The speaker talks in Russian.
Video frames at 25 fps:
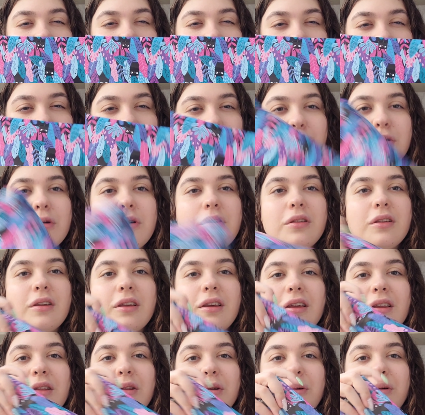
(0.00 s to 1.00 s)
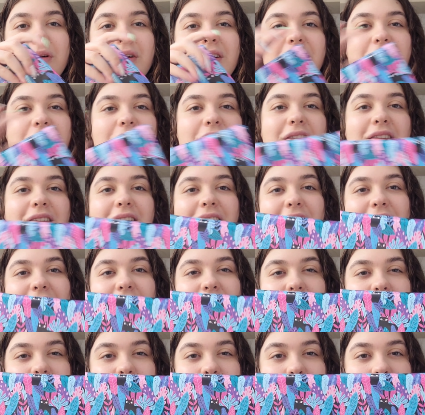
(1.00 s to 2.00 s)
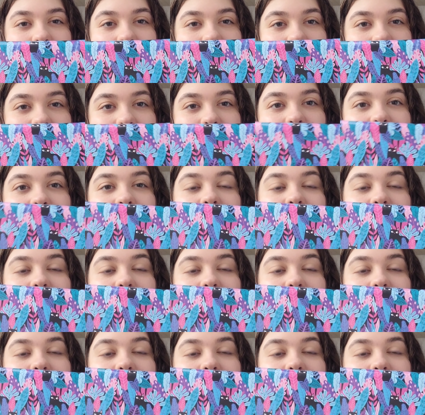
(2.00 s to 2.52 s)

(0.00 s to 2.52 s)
Тут котики, но кажется, да, вот так